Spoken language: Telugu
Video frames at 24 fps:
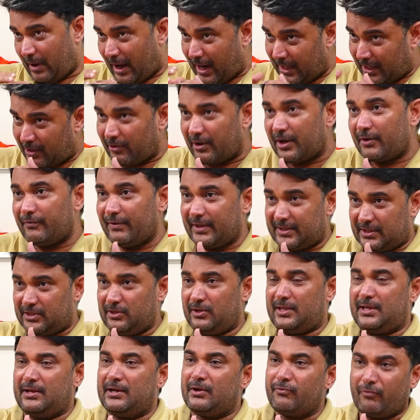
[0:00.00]
అట్లాంటి
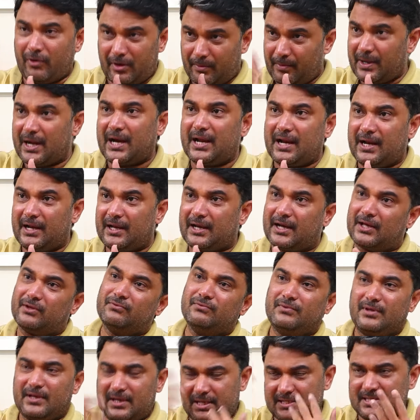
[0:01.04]
వ్యక్తులకి అంటే వర్మగారనే కాదు
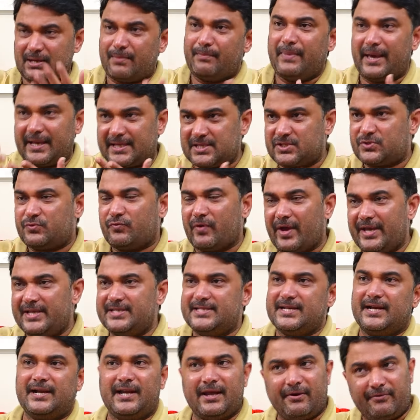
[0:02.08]
ఇంకా సమ్ ఎక్స్ వై
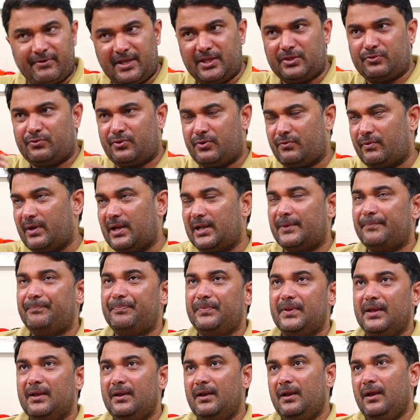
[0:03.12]
జెడ్ ఎవరైతే ఉంటే వాళ్ళు
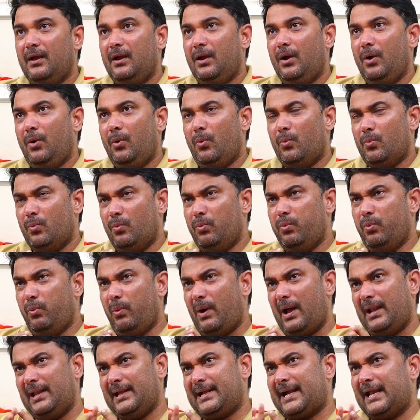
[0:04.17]

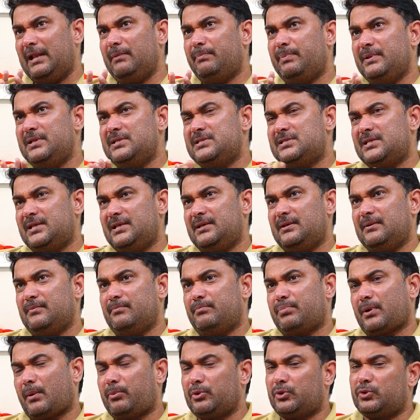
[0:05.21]
వాళ్ళకి కల్పించి
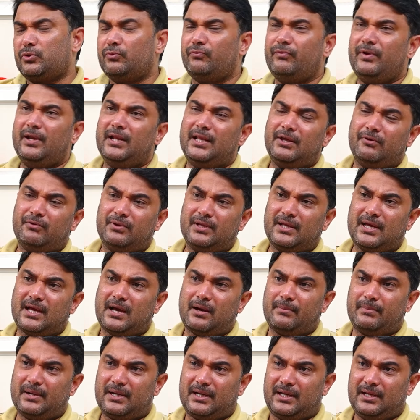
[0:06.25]
ప్రభుత్వం వీళ్ళదే ఉంది
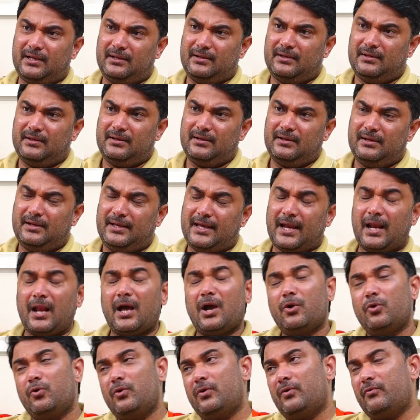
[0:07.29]
కాబట్టి
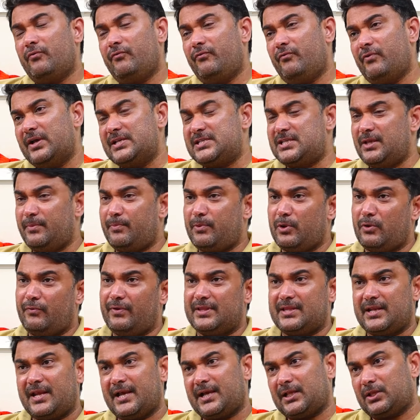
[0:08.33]
ఎలాగో వైసీపీలో
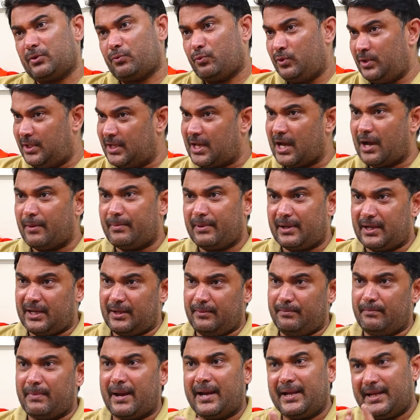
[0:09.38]
వ్యతిరేకత ఉంది కాబట్టి
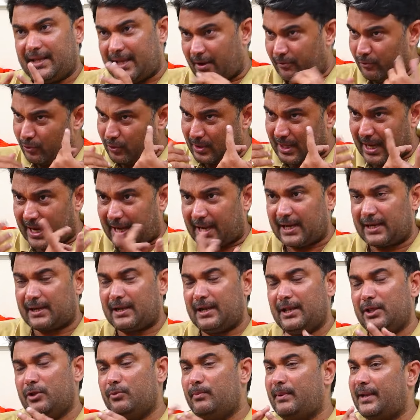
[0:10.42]
బయటికి ఎవరు
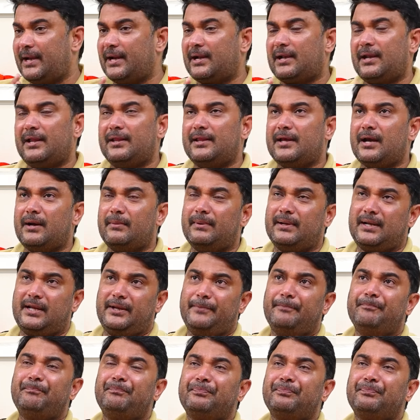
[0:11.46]
కక్కట్లేదు మింగట్లేదు కాబట్టి